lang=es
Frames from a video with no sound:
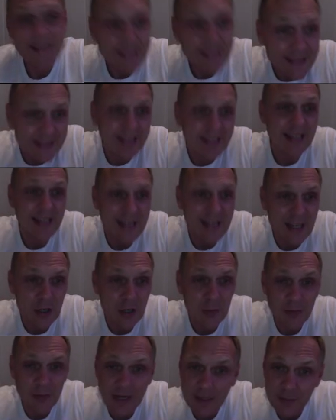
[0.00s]
Quería
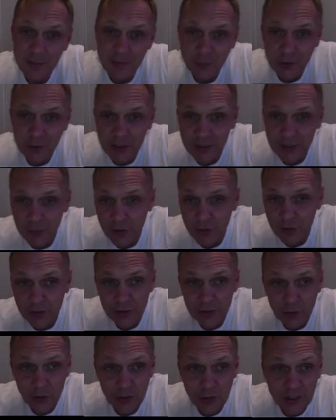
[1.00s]
comprar Ampleford, que bueno, que
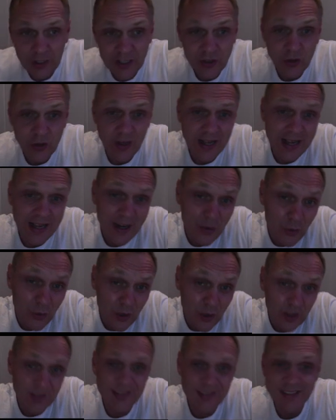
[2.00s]
no lo he hecho.
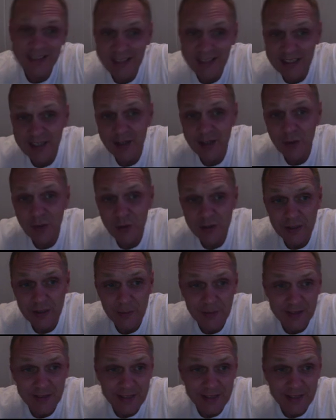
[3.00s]
Elrond sí, Elrond también